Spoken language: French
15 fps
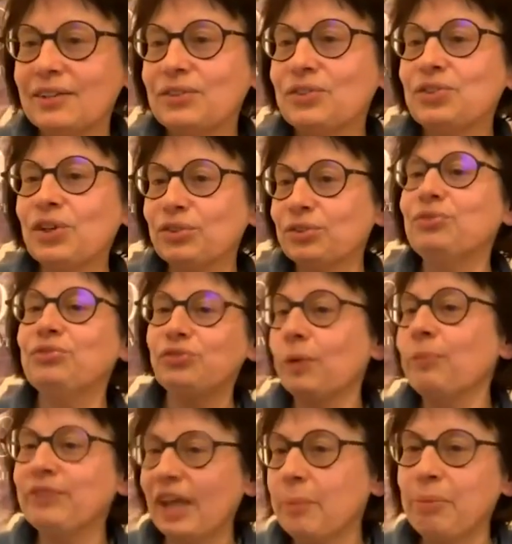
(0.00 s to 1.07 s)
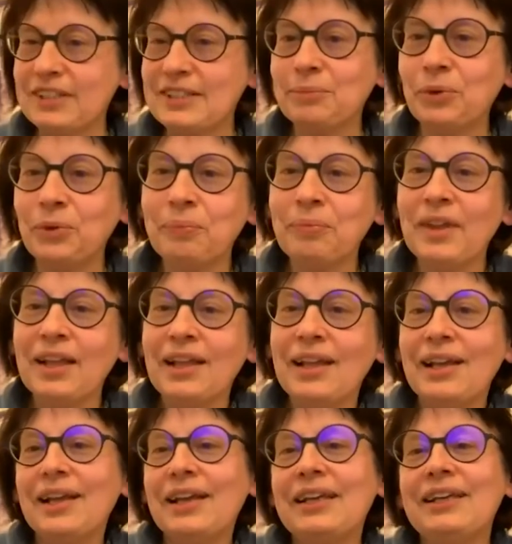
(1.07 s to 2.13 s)
une, sorte, une forme d'apaisement.
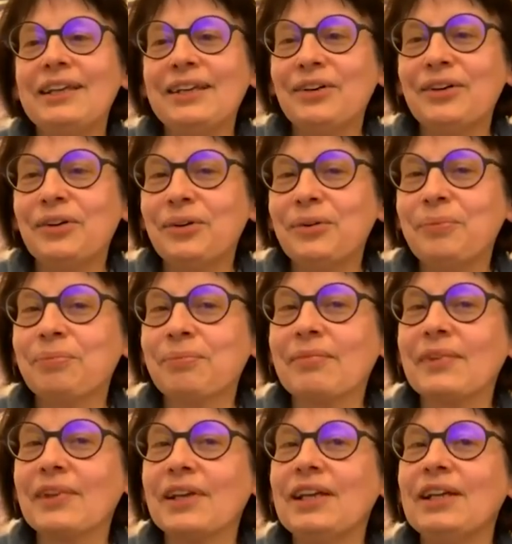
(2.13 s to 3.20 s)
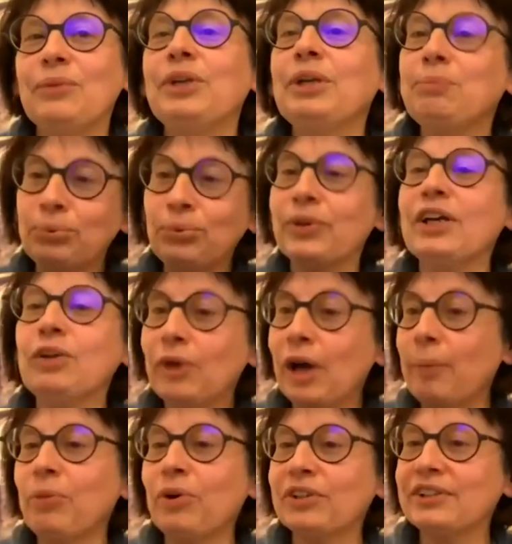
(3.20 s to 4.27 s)
Et, lui, il pourrait lui
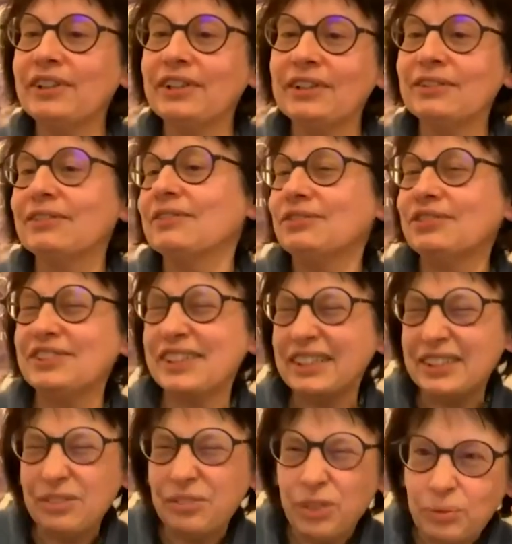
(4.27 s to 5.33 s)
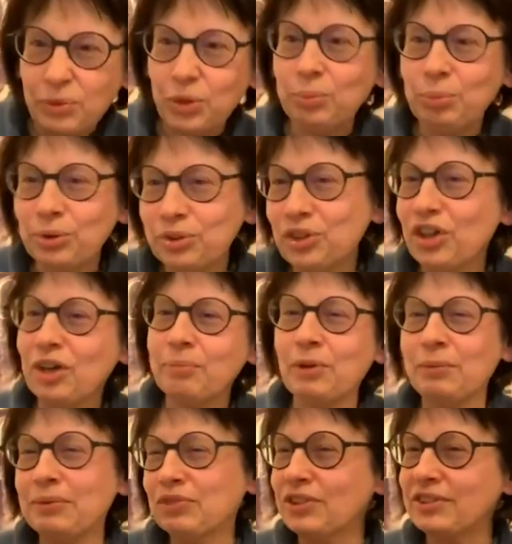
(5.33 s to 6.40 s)
apporter une certaine forme de bonheur, mais en
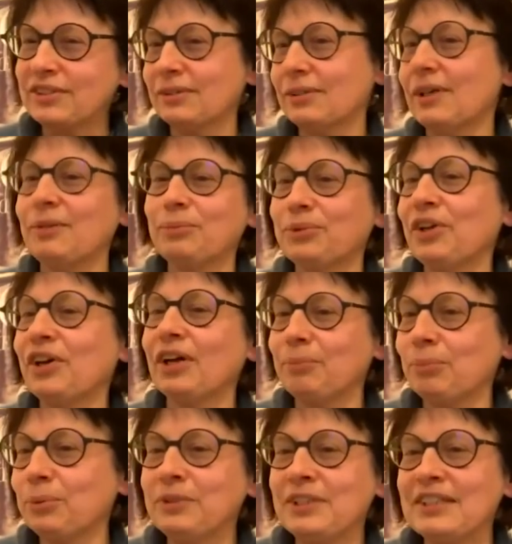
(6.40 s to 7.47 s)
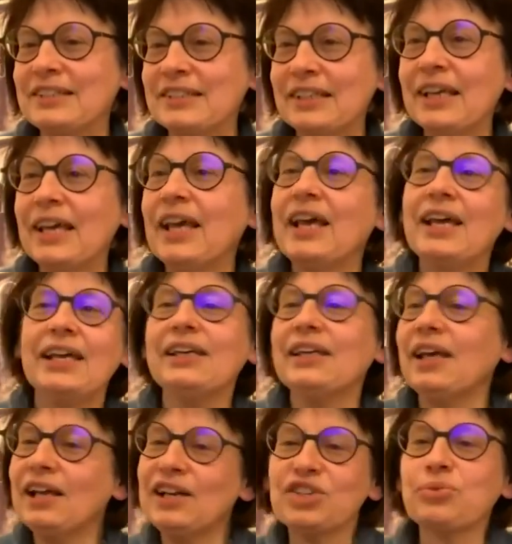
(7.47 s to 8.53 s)
même temps, c'est un bonheur un peu biaisé. Et
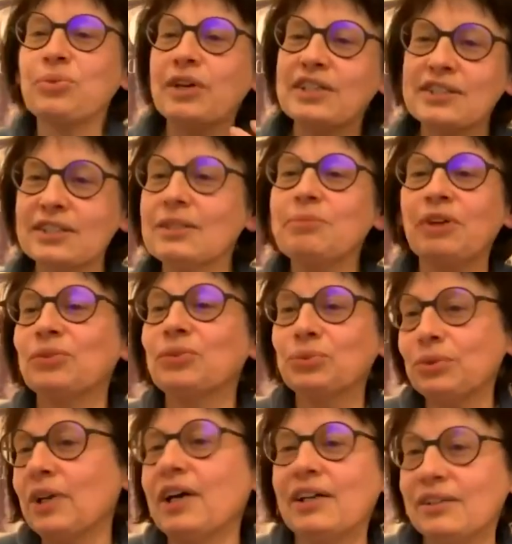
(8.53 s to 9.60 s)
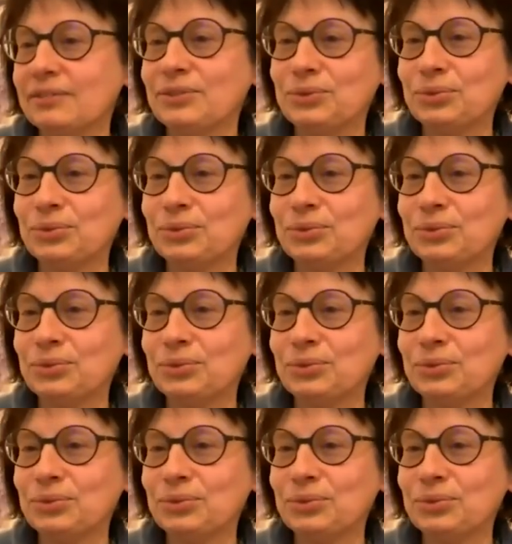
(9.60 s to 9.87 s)
elle choisit, ben non, la,